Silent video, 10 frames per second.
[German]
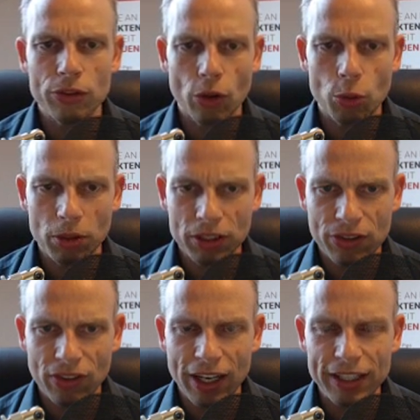sondern über
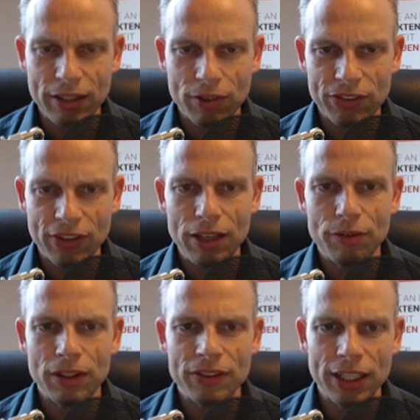die Zeit etwas
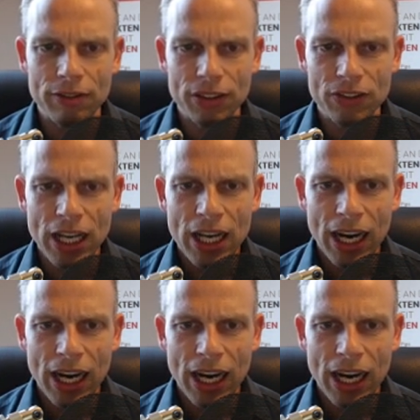seitwärts,